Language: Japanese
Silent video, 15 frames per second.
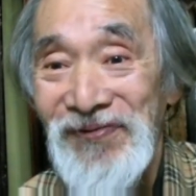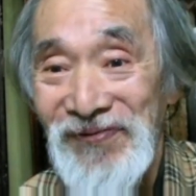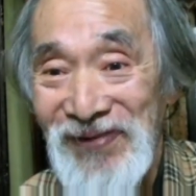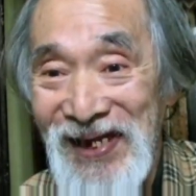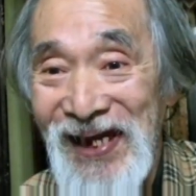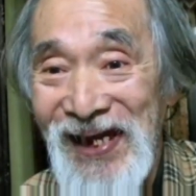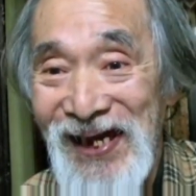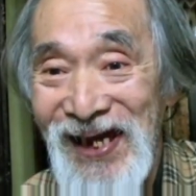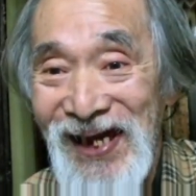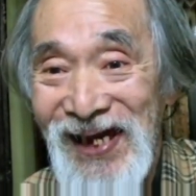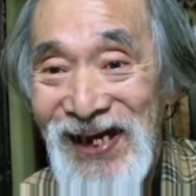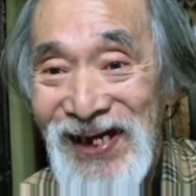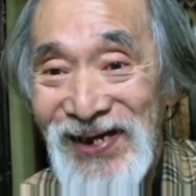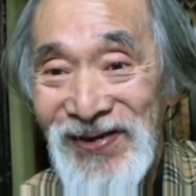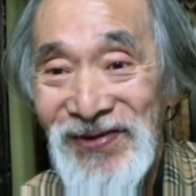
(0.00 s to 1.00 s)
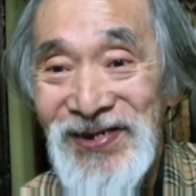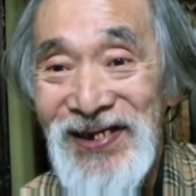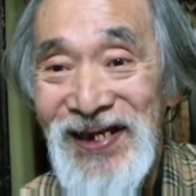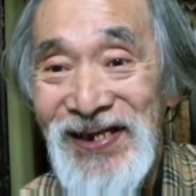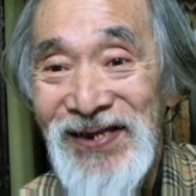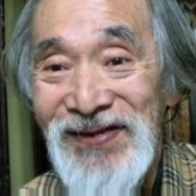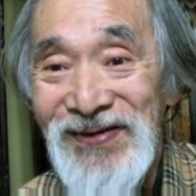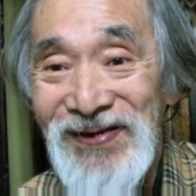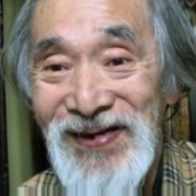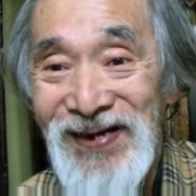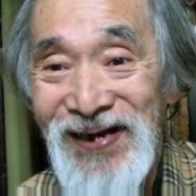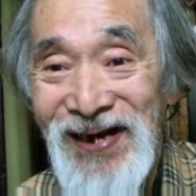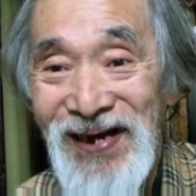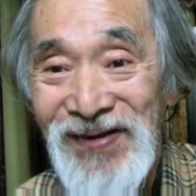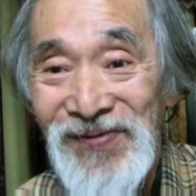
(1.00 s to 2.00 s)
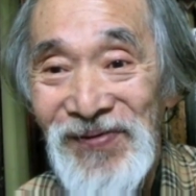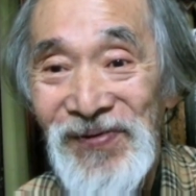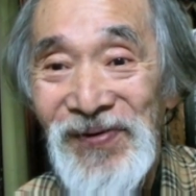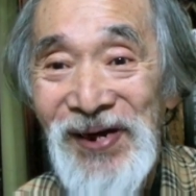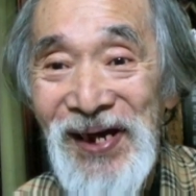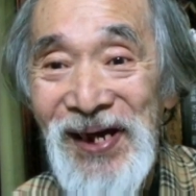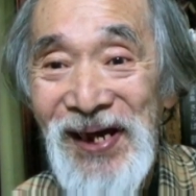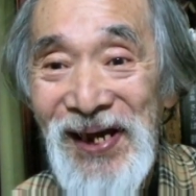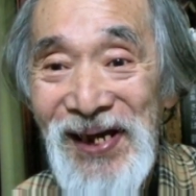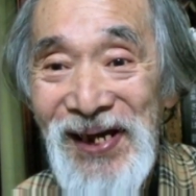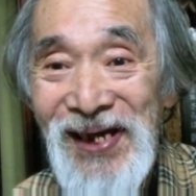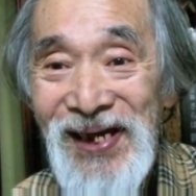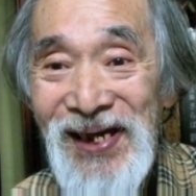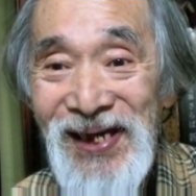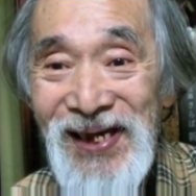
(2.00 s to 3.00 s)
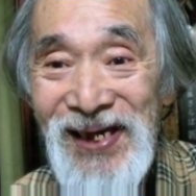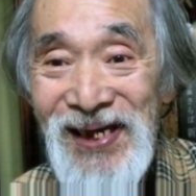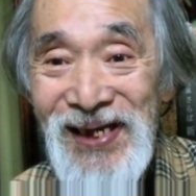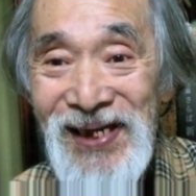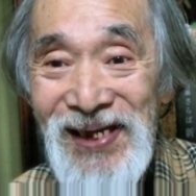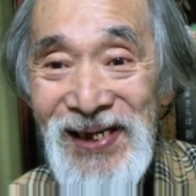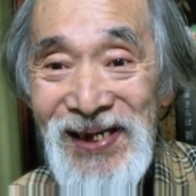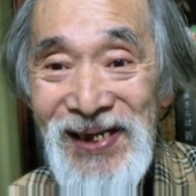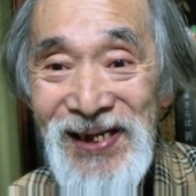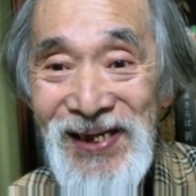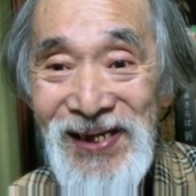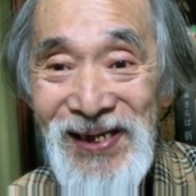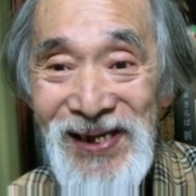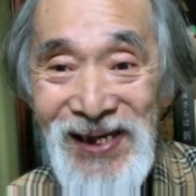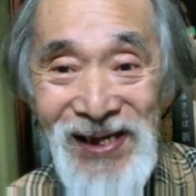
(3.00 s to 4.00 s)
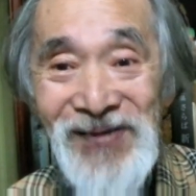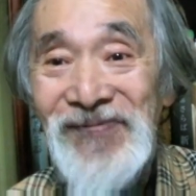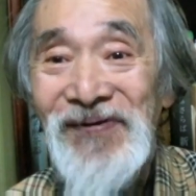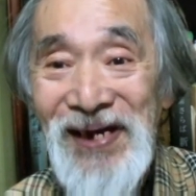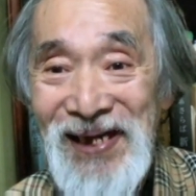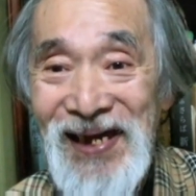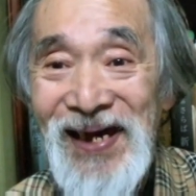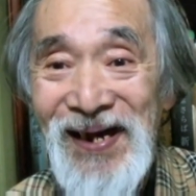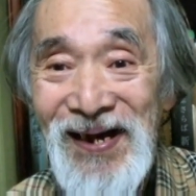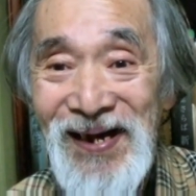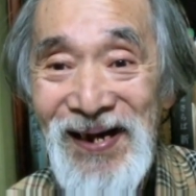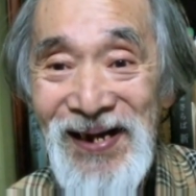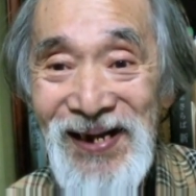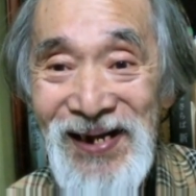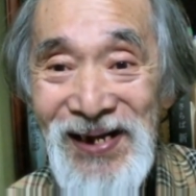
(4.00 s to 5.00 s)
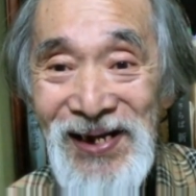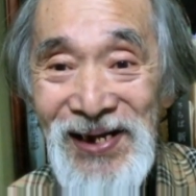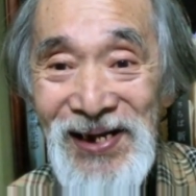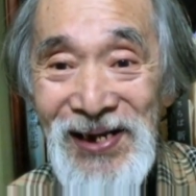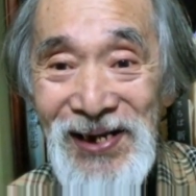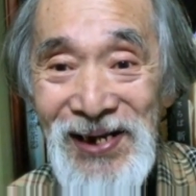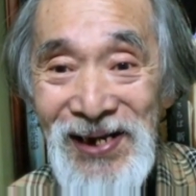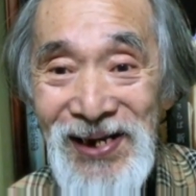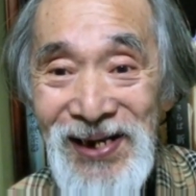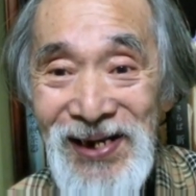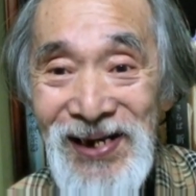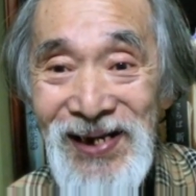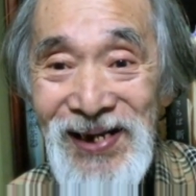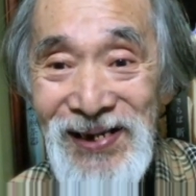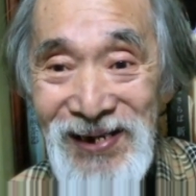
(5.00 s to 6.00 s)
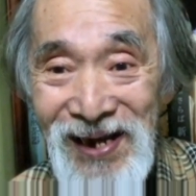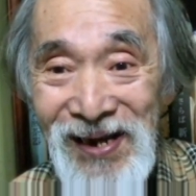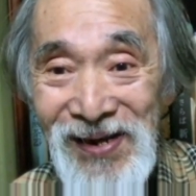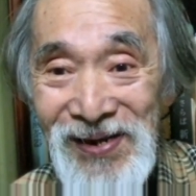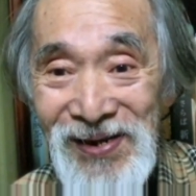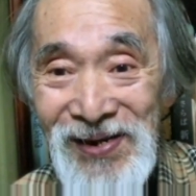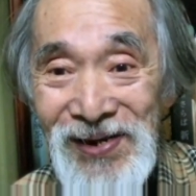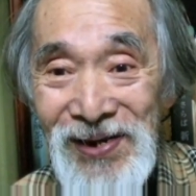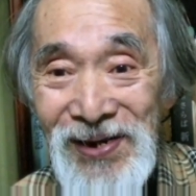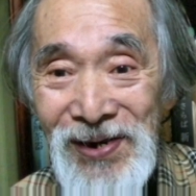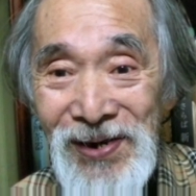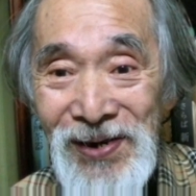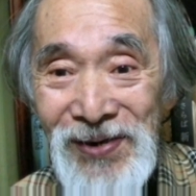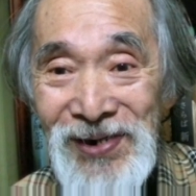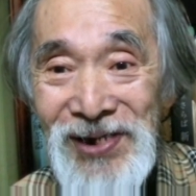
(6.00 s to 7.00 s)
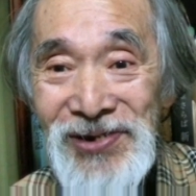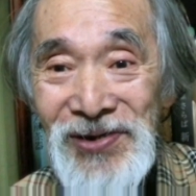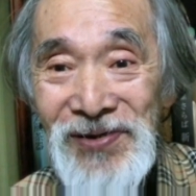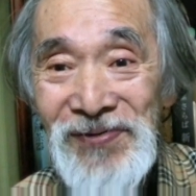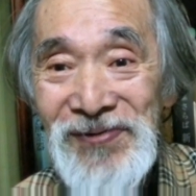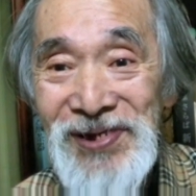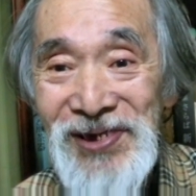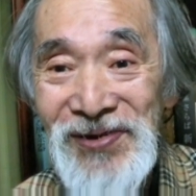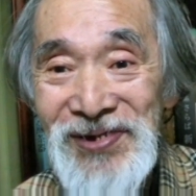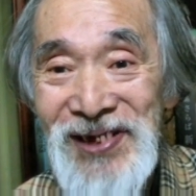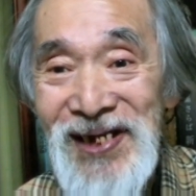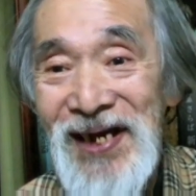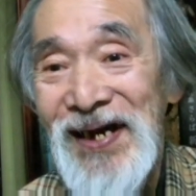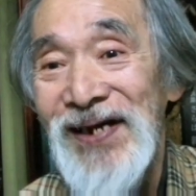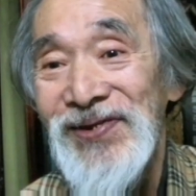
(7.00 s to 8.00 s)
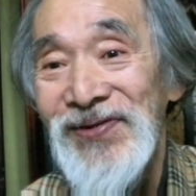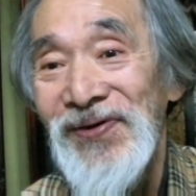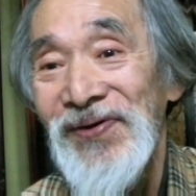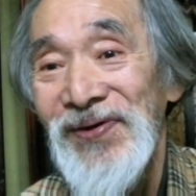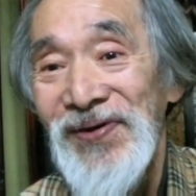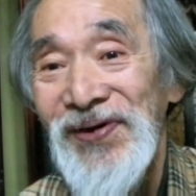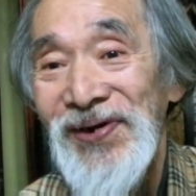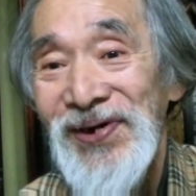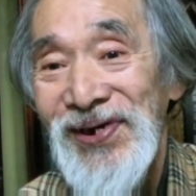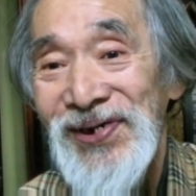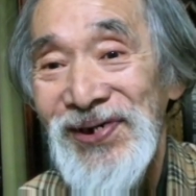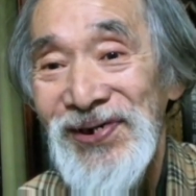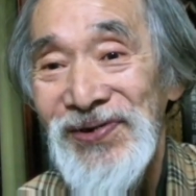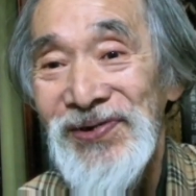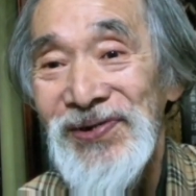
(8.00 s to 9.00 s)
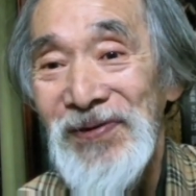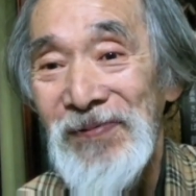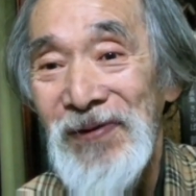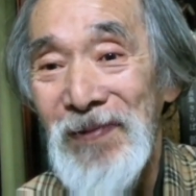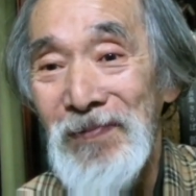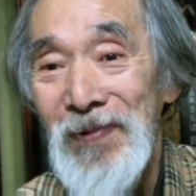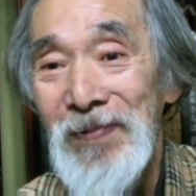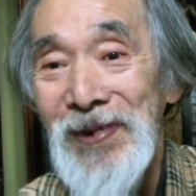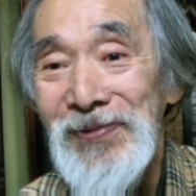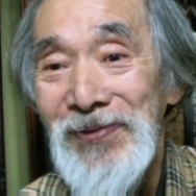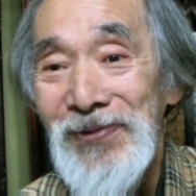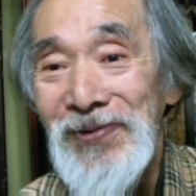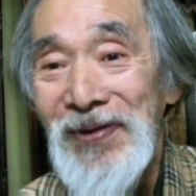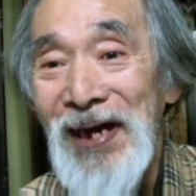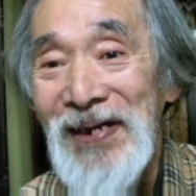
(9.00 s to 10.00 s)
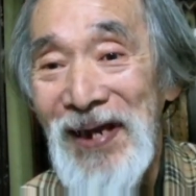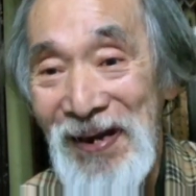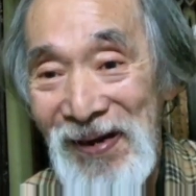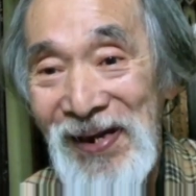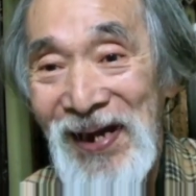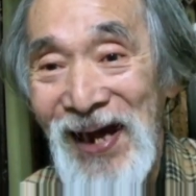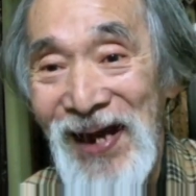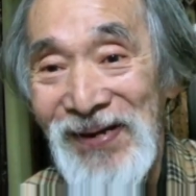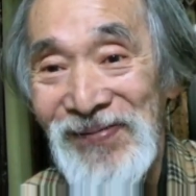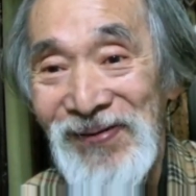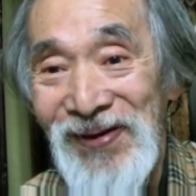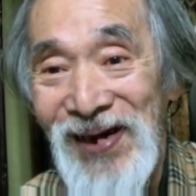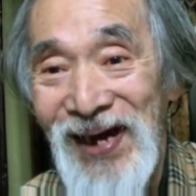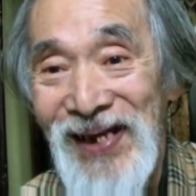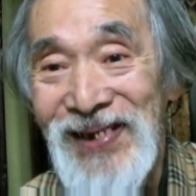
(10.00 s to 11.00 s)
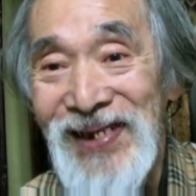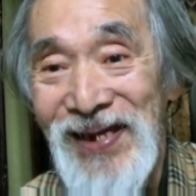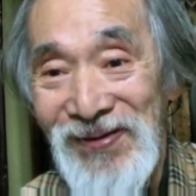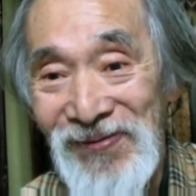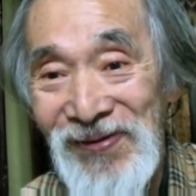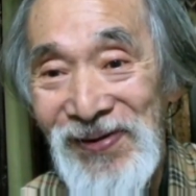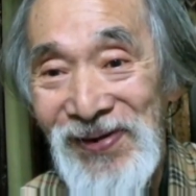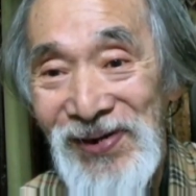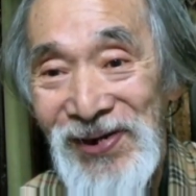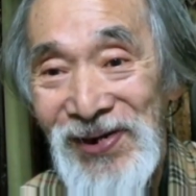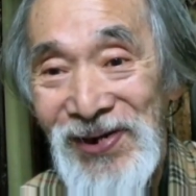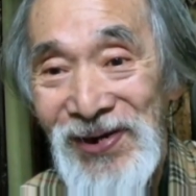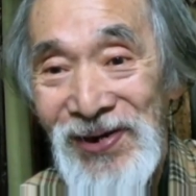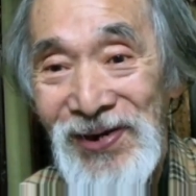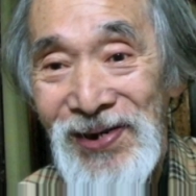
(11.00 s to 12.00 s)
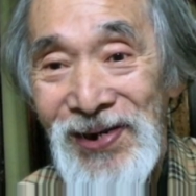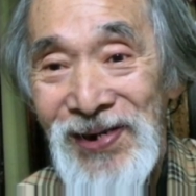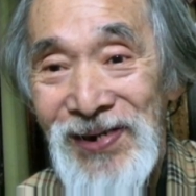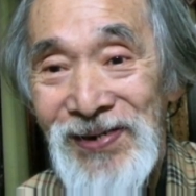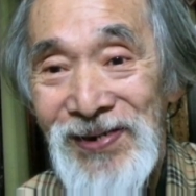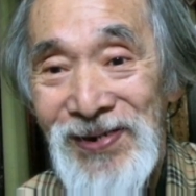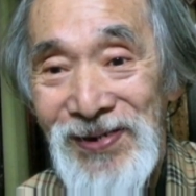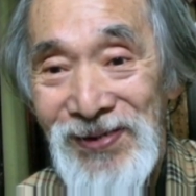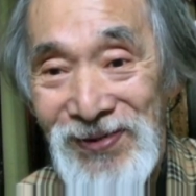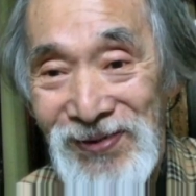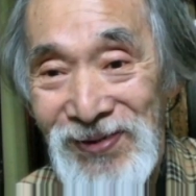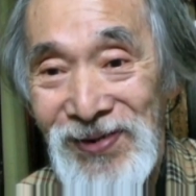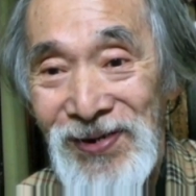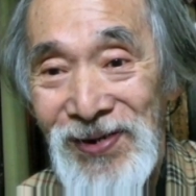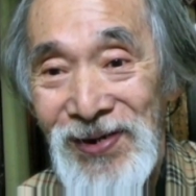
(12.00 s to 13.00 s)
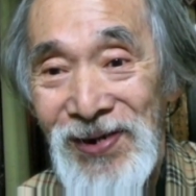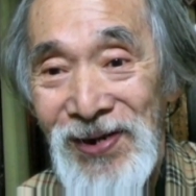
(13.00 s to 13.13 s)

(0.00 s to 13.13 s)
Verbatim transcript: よって吉永の方へ行くわけやああなるほどなほんでそのうち吉永と頼朝が揉めることがあれやあの、あったやろ、えー、宇治川の戦いも行きますね、うん、